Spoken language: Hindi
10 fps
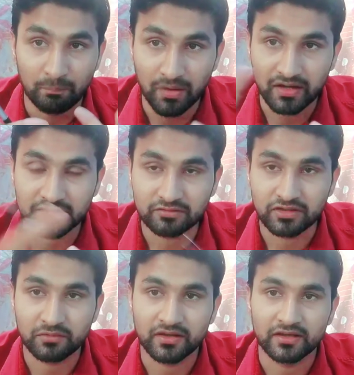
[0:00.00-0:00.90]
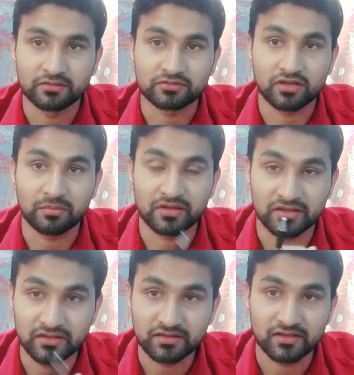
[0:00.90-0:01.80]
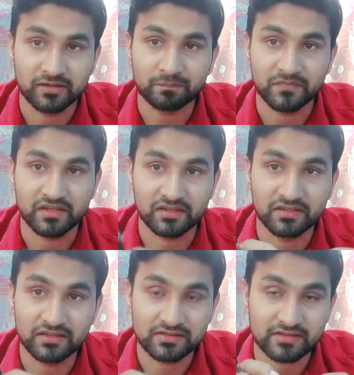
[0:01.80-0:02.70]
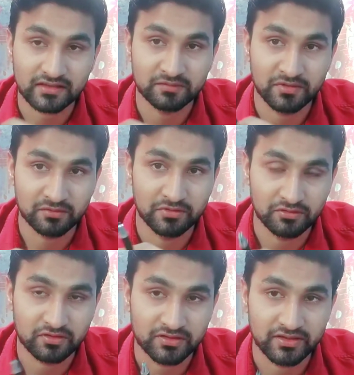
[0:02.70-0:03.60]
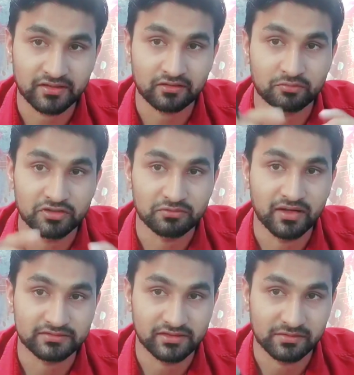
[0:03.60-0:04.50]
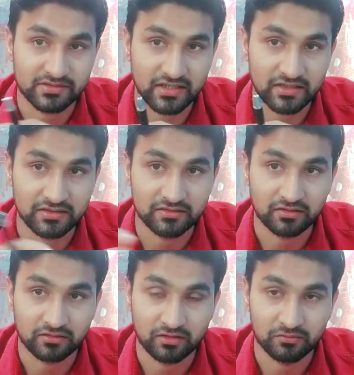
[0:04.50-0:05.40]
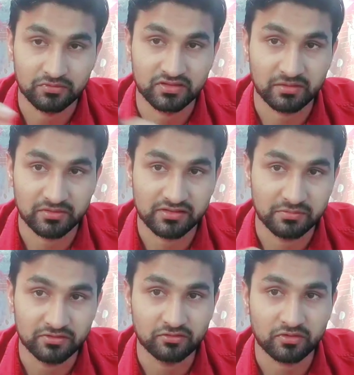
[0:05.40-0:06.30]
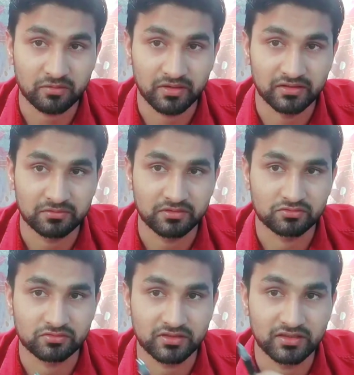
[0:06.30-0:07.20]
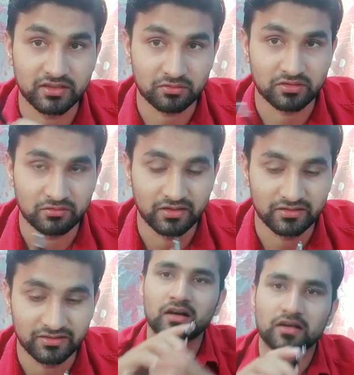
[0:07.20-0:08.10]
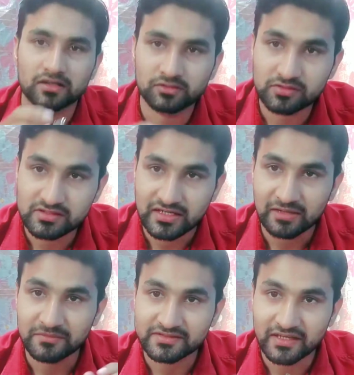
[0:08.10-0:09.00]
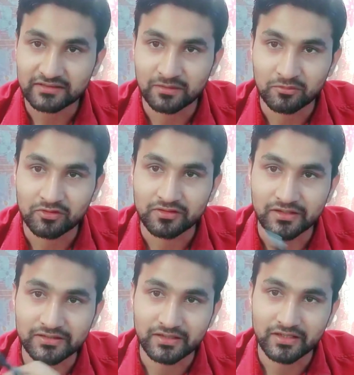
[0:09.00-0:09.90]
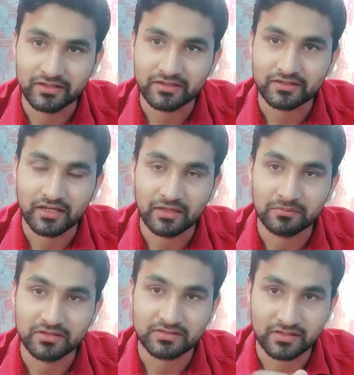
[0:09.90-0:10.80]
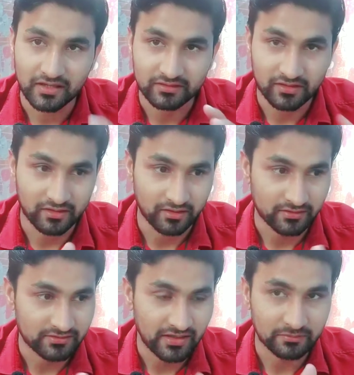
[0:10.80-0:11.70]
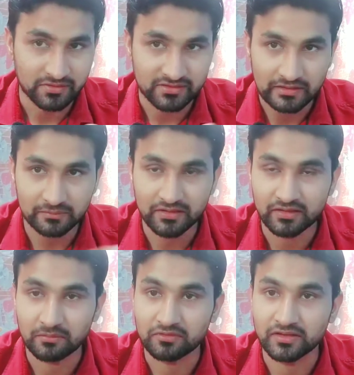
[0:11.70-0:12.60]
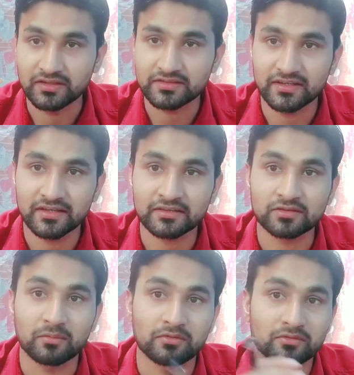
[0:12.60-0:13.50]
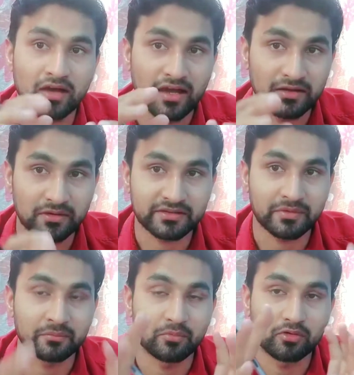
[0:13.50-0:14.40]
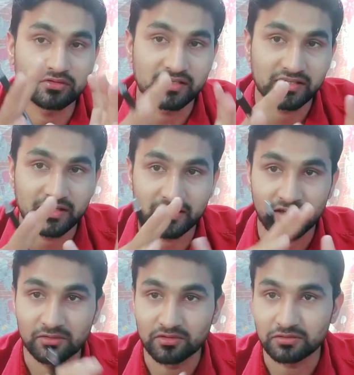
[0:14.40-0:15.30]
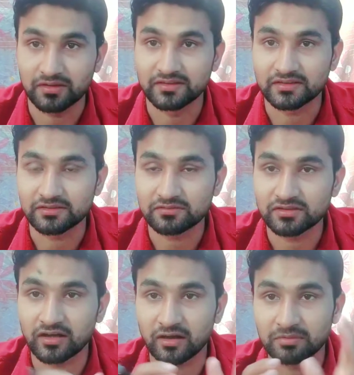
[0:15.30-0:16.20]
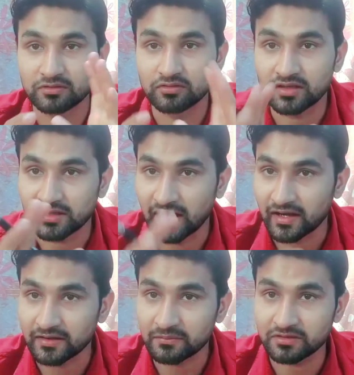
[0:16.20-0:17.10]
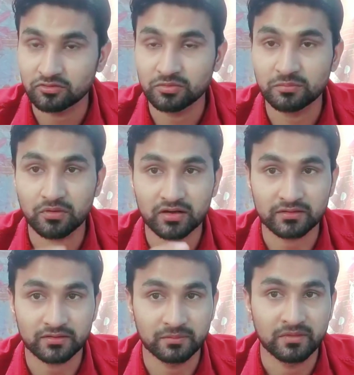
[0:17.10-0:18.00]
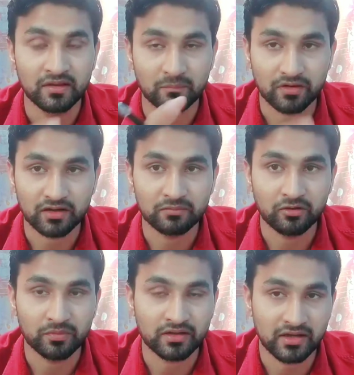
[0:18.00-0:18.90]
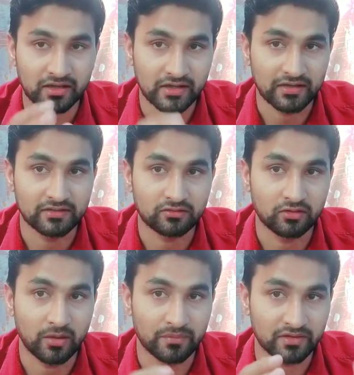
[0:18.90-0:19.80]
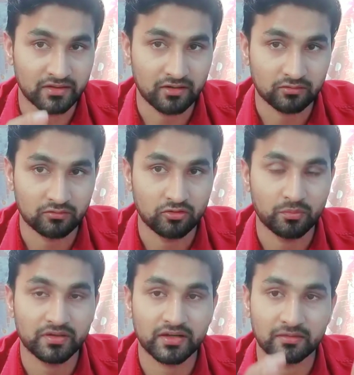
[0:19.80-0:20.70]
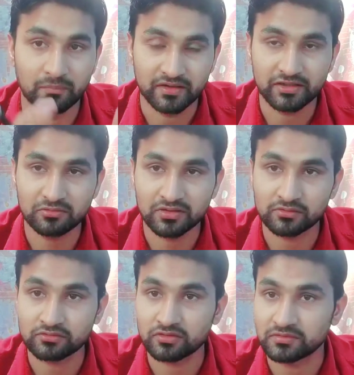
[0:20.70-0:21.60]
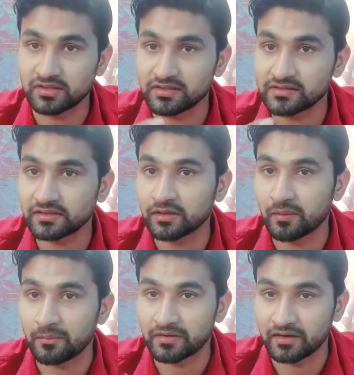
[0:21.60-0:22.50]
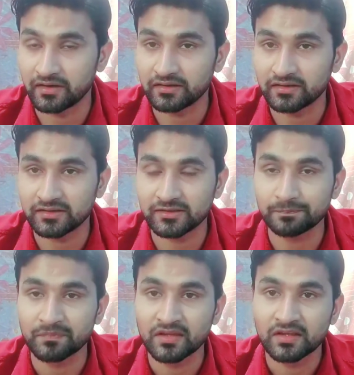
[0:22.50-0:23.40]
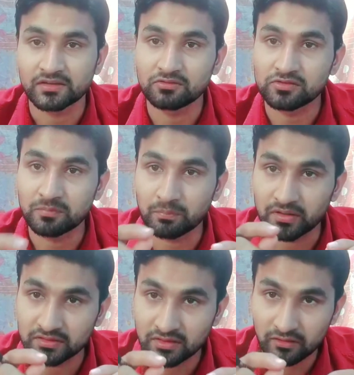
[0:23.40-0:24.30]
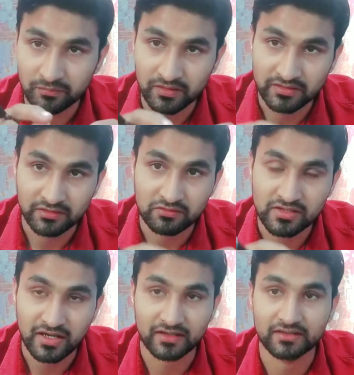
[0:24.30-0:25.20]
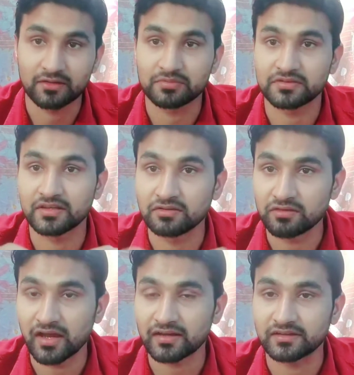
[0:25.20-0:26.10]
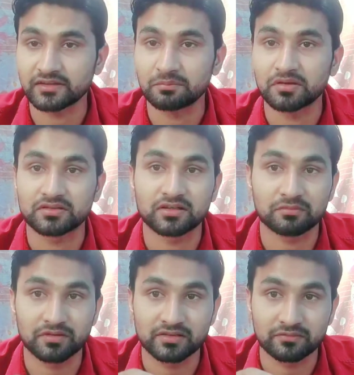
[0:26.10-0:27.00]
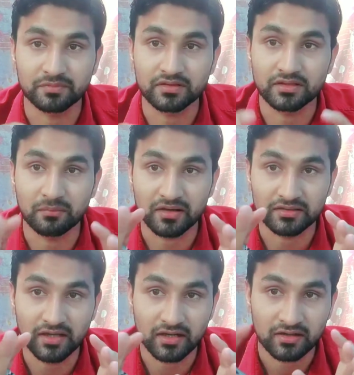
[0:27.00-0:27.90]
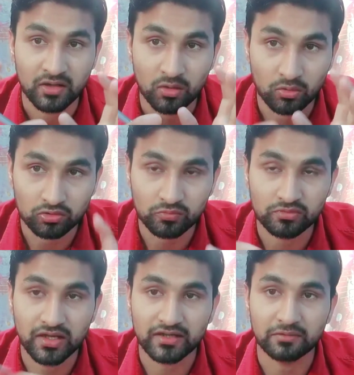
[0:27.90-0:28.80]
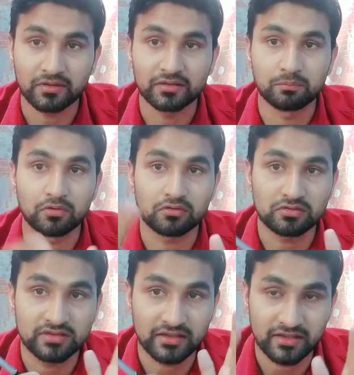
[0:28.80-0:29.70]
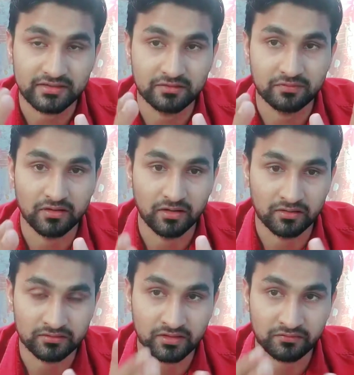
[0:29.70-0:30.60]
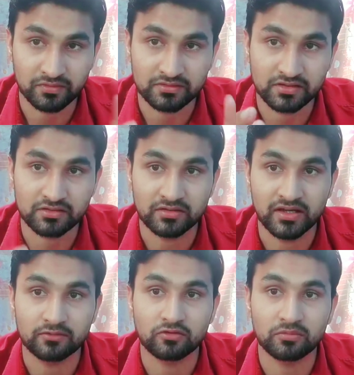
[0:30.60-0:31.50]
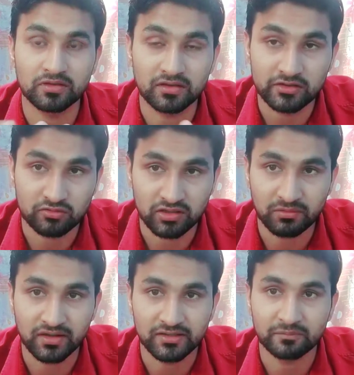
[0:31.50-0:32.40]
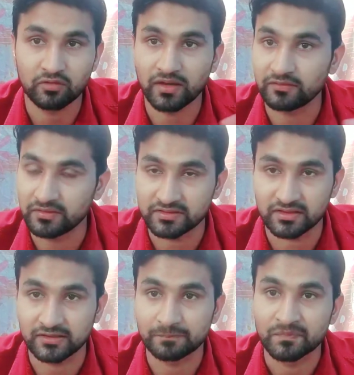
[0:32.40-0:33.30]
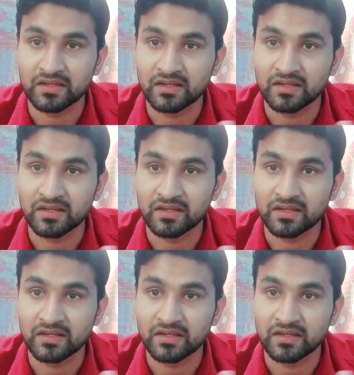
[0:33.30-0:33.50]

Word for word: बारिश होने वाला है दोस्तों आप यकीन करें यकीन के साथ ही मेरी वीडियो को देखें और पूरी वाच करें सारी एकदम कन्फ्यूजन आपकी इस वीडियो में के माध्यम से दोस्तों क्लियर होने वाली है अगर दोस्त टाइम के साथ हम लोग नहीं चलेंगे टाइम के साथ अगर साथ में साथ मिलकर हम लोग नहीं चलेंगे तो हम लोग आने वाले समय में बहुत ज़्यादा कठिनाई होने वाली है क्योंकि अभी दो में जो भी पर्ल पर्ल में ओपन करा कर आई को अपने अकाउंट को ओपन करा बैठे हुए हैं दोस्तों जल्दी से जल्दी आप अपग्रेडिंग कीजिए क्योंकि पंद्रह अप्रैल से न्यूज़ आ रही है ऑफिशियल न्यूज़ आ रही है कि पंद्रह अप्रैल से फिर धमाकेदार ऑटो पुल आने वाली बहुत ज़्यादा इसकी ऑन दर फीचर जो है वो भी लॉन्च होने वाली है मोबाइल फीचर थी